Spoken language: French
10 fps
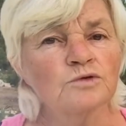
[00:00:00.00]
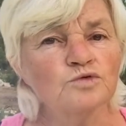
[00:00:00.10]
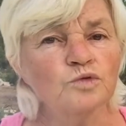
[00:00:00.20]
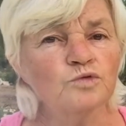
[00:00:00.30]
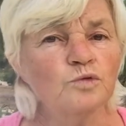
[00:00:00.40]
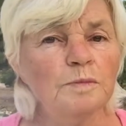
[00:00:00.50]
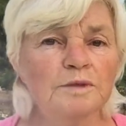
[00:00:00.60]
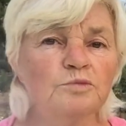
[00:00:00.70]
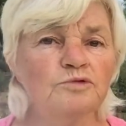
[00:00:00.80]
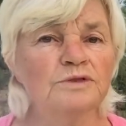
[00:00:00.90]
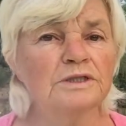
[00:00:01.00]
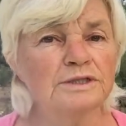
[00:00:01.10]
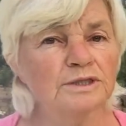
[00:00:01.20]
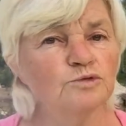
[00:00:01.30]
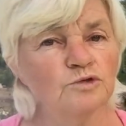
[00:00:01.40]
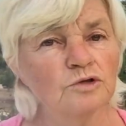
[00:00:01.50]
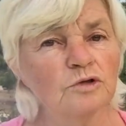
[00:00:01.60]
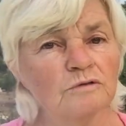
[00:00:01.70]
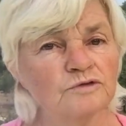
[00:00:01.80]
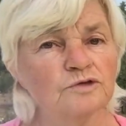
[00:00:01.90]
surtout pas de brutaliser le
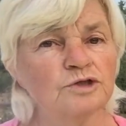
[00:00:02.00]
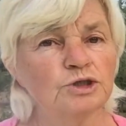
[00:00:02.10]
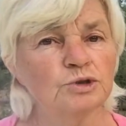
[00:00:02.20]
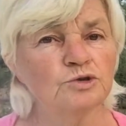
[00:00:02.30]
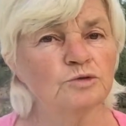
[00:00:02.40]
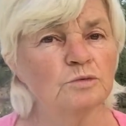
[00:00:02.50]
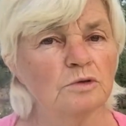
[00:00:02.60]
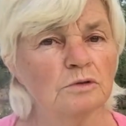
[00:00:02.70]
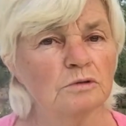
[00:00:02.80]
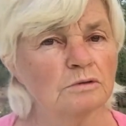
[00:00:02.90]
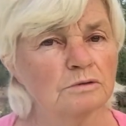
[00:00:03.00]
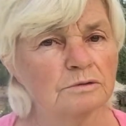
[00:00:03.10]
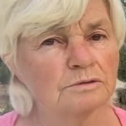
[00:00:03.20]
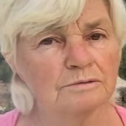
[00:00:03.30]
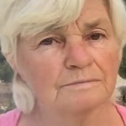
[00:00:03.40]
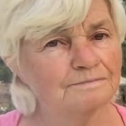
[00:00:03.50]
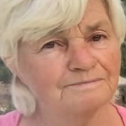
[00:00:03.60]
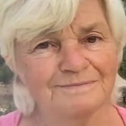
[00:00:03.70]
corps en faisant des changements euh,